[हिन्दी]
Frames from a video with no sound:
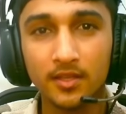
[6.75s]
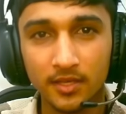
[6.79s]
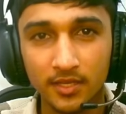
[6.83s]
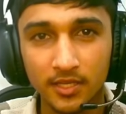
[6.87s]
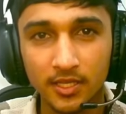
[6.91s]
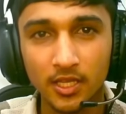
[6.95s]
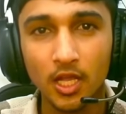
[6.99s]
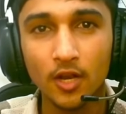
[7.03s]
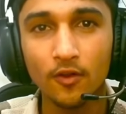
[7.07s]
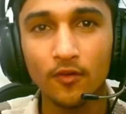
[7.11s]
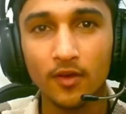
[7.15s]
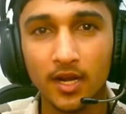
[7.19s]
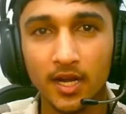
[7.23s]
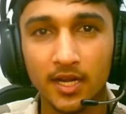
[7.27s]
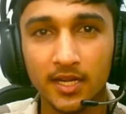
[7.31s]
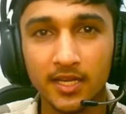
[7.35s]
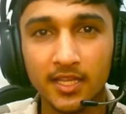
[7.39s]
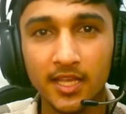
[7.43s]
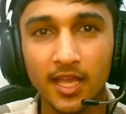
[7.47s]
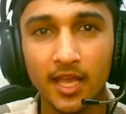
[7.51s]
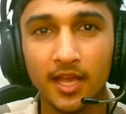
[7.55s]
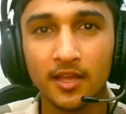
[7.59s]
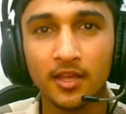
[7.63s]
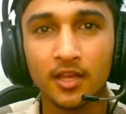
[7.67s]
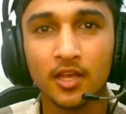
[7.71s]
रियल वाला
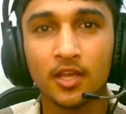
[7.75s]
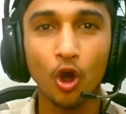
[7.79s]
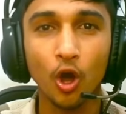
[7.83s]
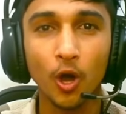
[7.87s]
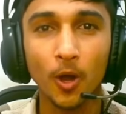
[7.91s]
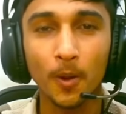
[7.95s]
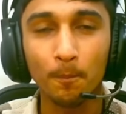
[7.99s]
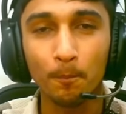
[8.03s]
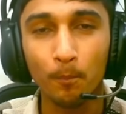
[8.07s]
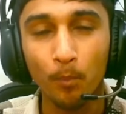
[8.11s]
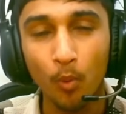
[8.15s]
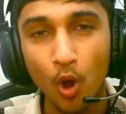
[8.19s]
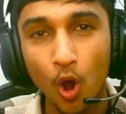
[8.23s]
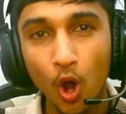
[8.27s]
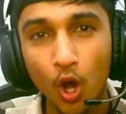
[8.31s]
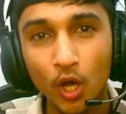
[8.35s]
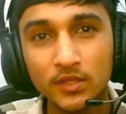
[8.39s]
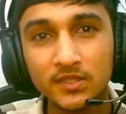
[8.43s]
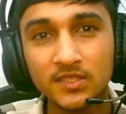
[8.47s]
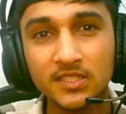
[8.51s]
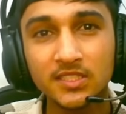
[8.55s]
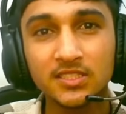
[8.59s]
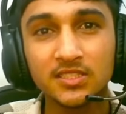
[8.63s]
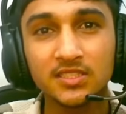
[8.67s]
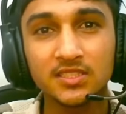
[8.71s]
ठीक है और
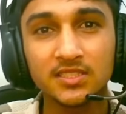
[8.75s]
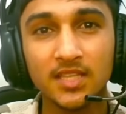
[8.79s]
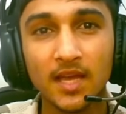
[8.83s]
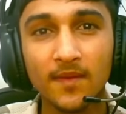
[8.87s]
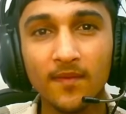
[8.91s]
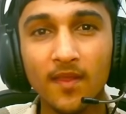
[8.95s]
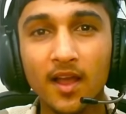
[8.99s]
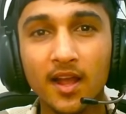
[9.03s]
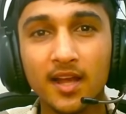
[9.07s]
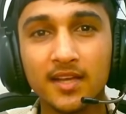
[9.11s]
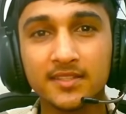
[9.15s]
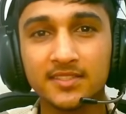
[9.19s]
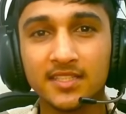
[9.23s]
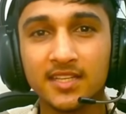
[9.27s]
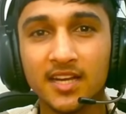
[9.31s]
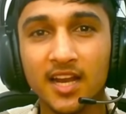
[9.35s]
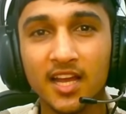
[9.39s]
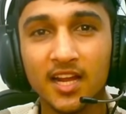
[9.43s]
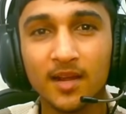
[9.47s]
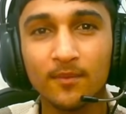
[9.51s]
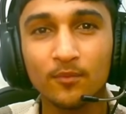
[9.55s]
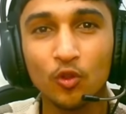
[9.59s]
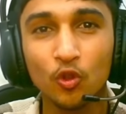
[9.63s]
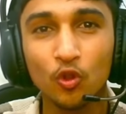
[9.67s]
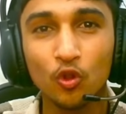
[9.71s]
बहुत ही ज़्यादा
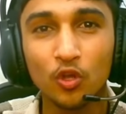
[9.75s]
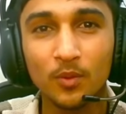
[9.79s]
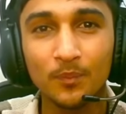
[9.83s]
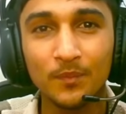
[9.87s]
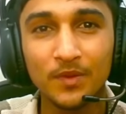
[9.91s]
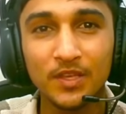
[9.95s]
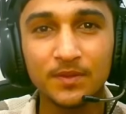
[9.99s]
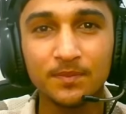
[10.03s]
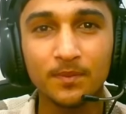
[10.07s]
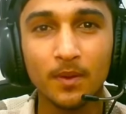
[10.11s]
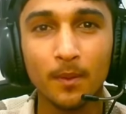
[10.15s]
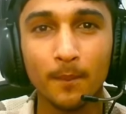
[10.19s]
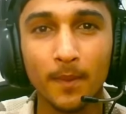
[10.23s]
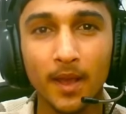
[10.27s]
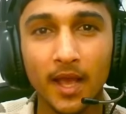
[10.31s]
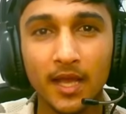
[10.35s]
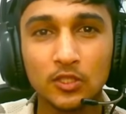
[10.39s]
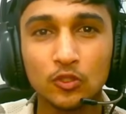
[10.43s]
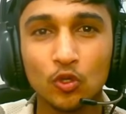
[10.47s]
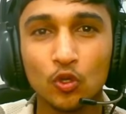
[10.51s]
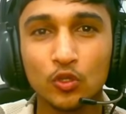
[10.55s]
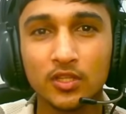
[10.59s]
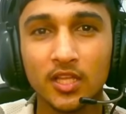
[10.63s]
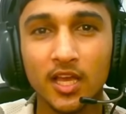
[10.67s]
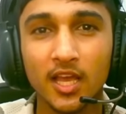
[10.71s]
खतरनाक हम दोनों के बीच में
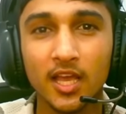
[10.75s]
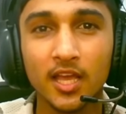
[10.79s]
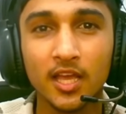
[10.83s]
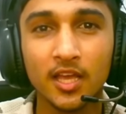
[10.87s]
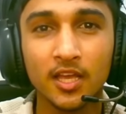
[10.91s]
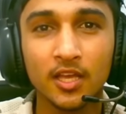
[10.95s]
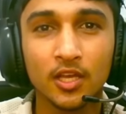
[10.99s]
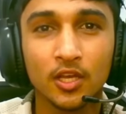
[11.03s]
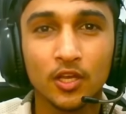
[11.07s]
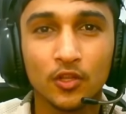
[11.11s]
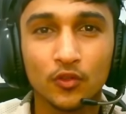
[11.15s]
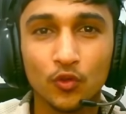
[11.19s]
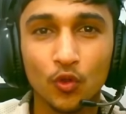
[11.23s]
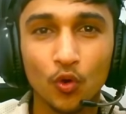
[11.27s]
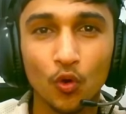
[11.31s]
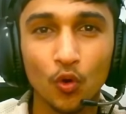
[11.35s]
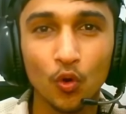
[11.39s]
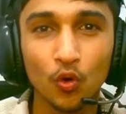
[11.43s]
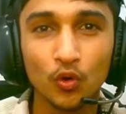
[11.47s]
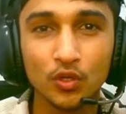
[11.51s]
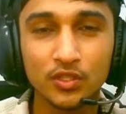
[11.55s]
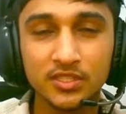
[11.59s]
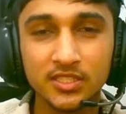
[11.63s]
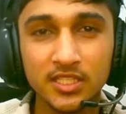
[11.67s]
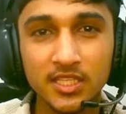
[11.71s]
मैच होता है
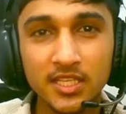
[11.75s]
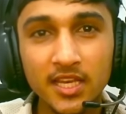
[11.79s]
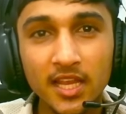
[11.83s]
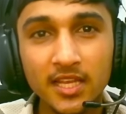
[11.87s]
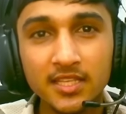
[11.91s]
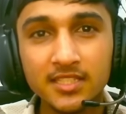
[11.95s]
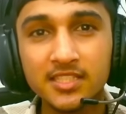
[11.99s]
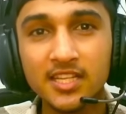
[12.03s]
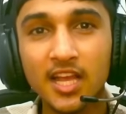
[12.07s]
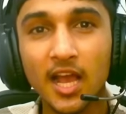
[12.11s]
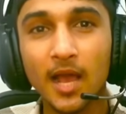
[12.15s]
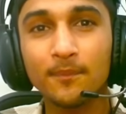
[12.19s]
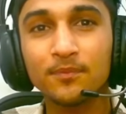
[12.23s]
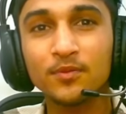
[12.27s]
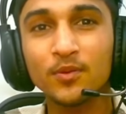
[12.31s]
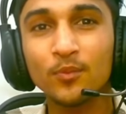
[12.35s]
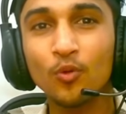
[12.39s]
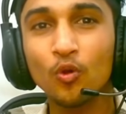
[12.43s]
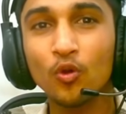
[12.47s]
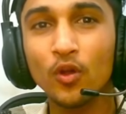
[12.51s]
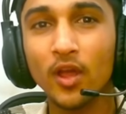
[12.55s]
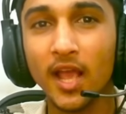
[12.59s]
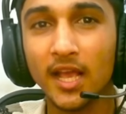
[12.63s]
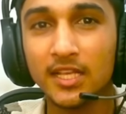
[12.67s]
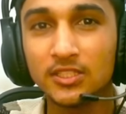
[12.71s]
तो सीरियसली आप सब
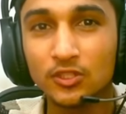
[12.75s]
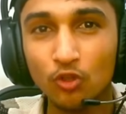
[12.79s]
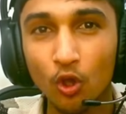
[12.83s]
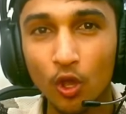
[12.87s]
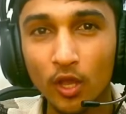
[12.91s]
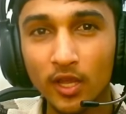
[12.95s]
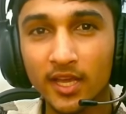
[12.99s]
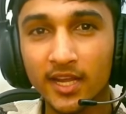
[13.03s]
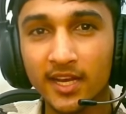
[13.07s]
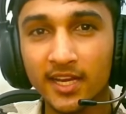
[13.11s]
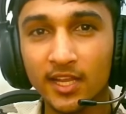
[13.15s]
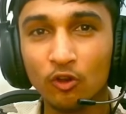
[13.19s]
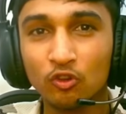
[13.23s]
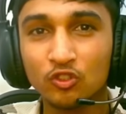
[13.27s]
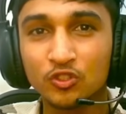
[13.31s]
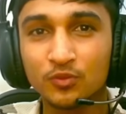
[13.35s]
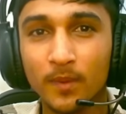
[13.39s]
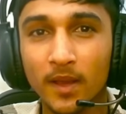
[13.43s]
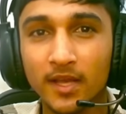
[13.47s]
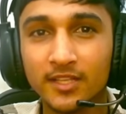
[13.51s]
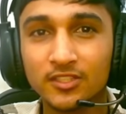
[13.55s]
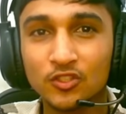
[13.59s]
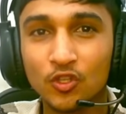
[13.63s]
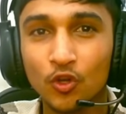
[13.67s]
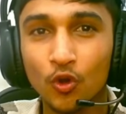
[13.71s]
लोग एंजॉय करेंगे उस
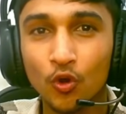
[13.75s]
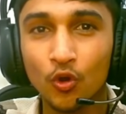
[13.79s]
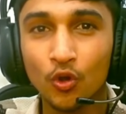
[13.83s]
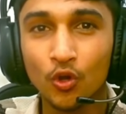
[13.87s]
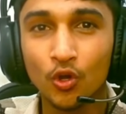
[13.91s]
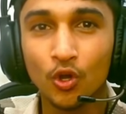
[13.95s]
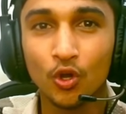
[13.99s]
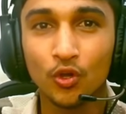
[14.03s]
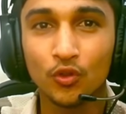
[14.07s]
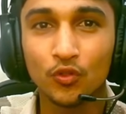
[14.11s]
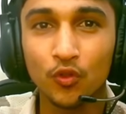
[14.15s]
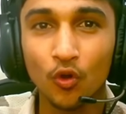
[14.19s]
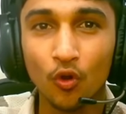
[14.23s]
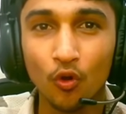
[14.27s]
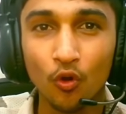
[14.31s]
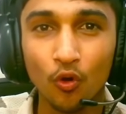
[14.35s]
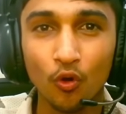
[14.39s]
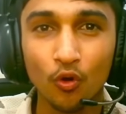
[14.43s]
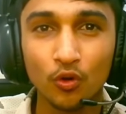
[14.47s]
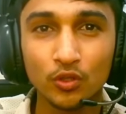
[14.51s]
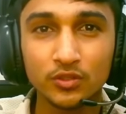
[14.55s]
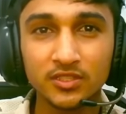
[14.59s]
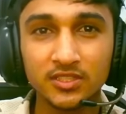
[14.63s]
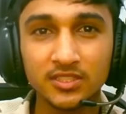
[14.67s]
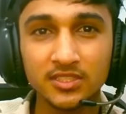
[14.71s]
मैच को
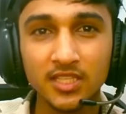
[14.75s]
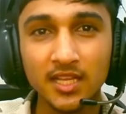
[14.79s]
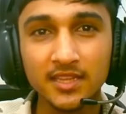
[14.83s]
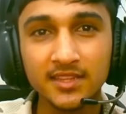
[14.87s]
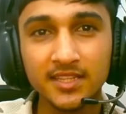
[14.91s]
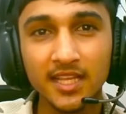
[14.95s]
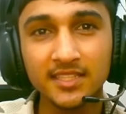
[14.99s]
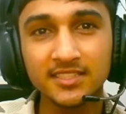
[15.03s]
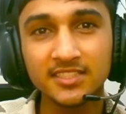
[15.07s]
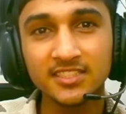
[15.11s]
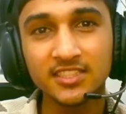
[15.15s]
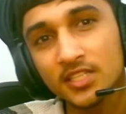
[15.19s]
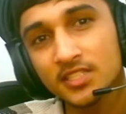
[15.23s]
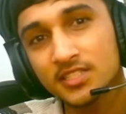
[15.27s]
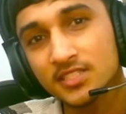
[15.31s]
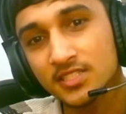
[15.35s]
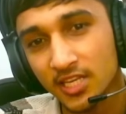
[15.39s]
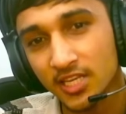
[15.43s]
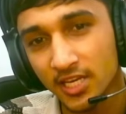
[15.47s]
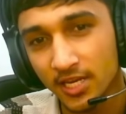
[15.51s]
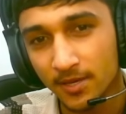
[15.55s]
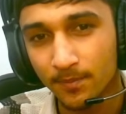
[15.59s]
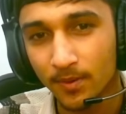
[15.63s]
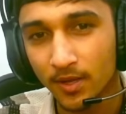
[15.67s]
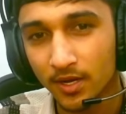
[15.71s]
तो चलते हैं सीधे
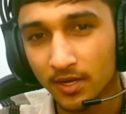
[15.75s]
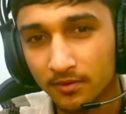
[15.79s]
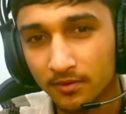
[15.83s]
स्क्रीन पर